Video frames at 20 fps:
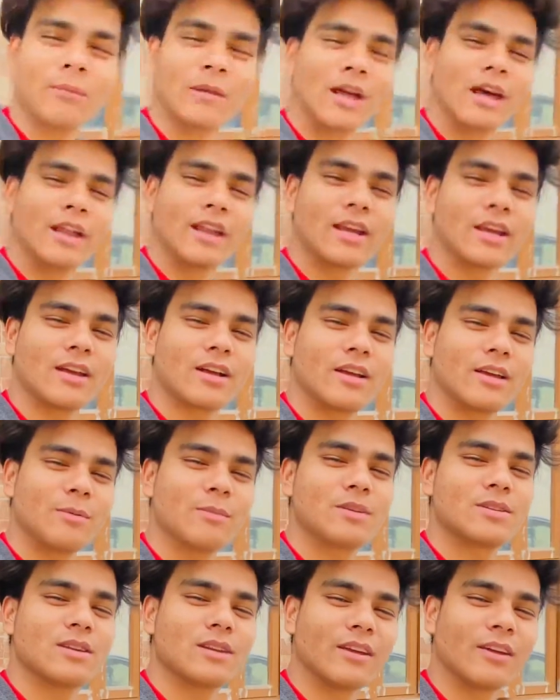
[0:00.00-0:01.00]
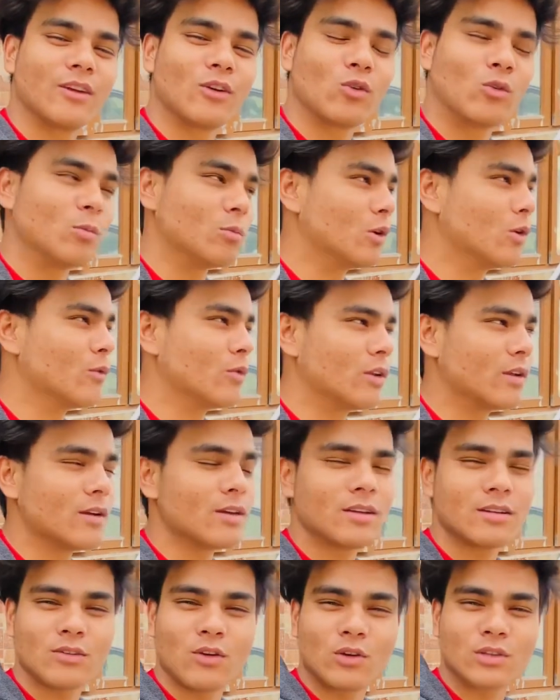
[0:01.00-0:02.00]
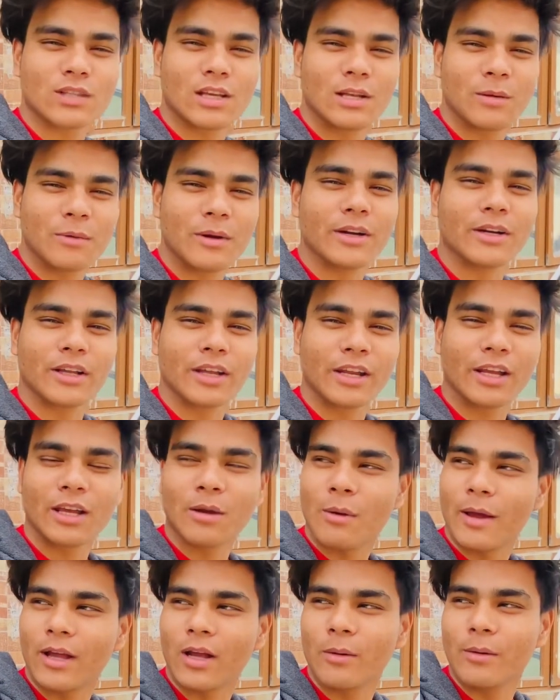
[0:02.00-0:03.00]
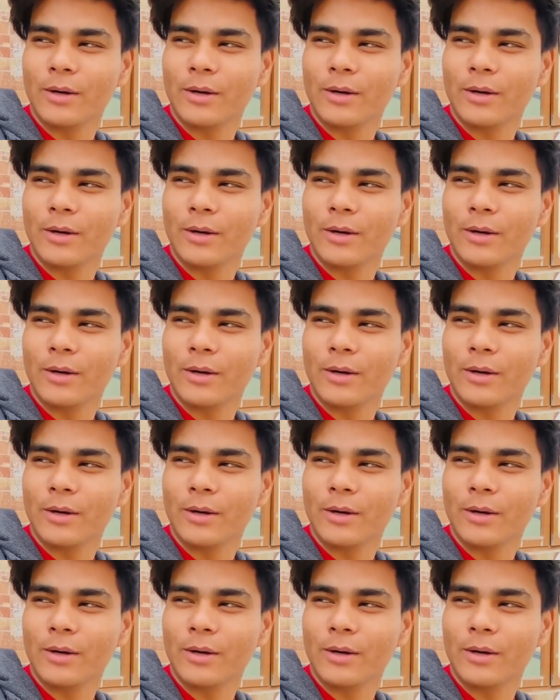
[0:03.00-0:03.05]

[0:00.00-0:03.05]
बना रहे हैं कहीं पे चलेंगे घूमने घूमने और सेलिब्रेट करेंगे भाई का